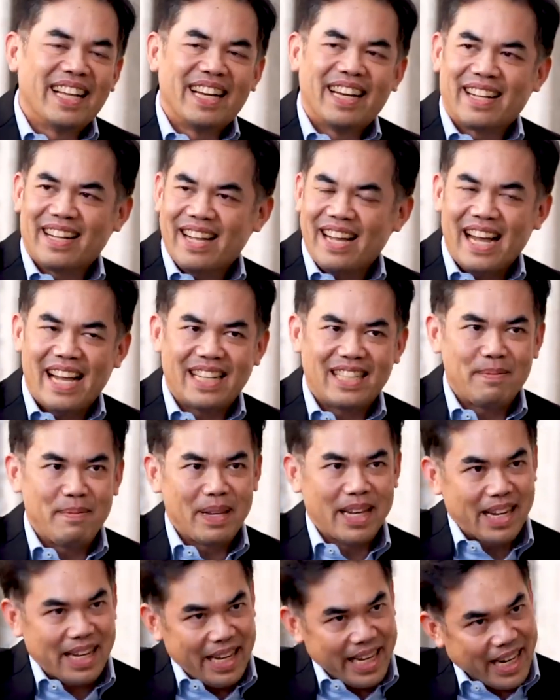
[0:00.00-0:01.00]
แล้วก็อาจจะมี
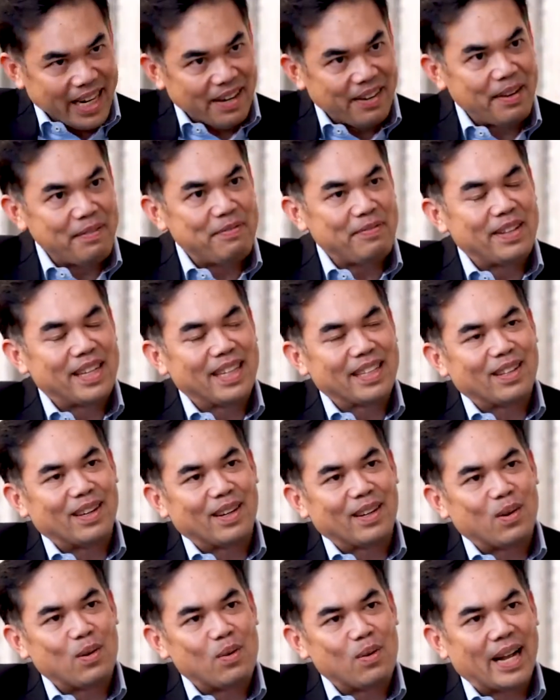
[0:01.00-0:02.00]
อีกคลิปหนึ่งตอ
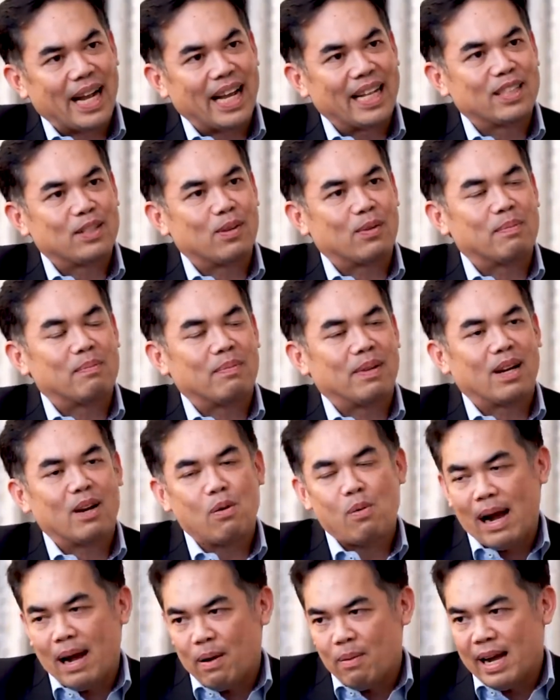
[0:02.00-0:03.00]
นโครงการจบ แล้วก็
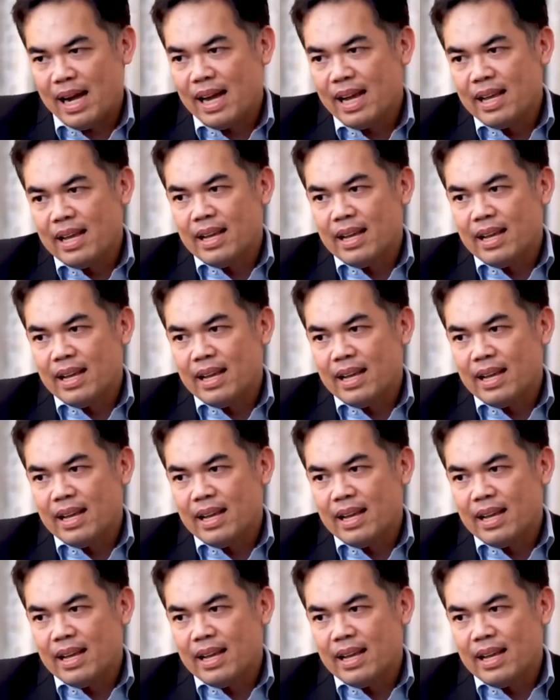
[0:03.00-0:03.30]
หวังว่า